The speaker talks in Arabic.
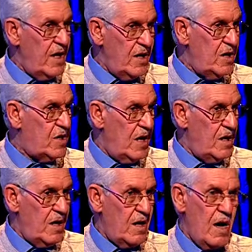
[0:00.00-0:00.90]

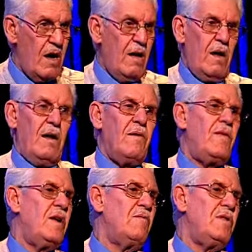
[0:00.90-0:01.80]
إنسانية
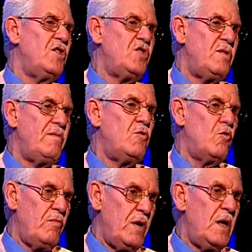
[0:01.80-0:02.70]
فلم نجد
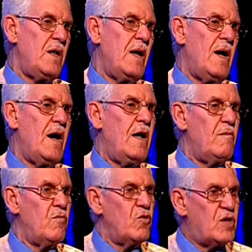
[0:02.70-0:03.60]
منهم الا
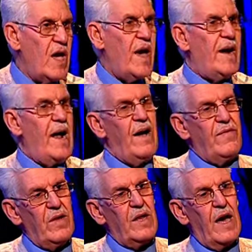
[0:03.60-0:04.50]
صحيح. المسارعه
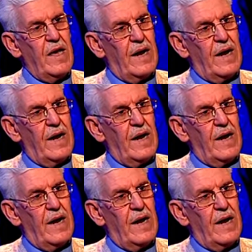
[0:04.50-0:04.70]
شاهدون على